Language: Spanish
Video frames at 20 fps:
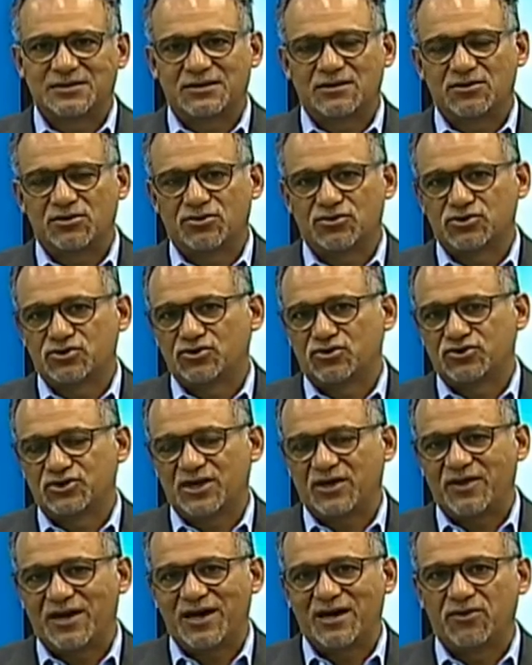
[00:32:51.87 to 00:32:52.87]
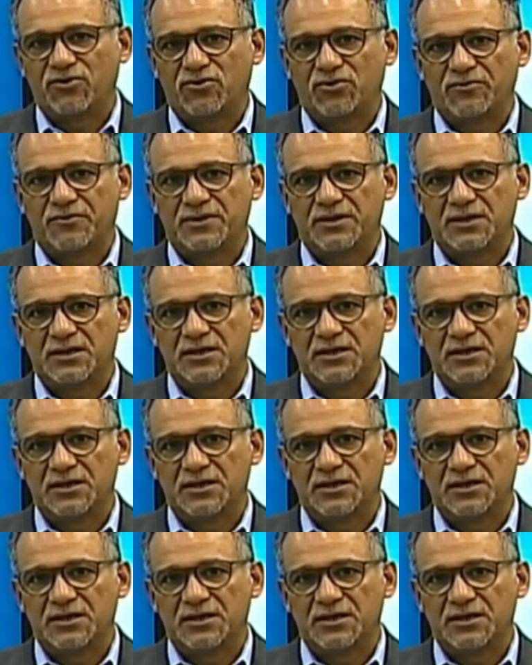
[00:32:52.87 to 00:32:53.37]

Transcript: que Dios nos ha dado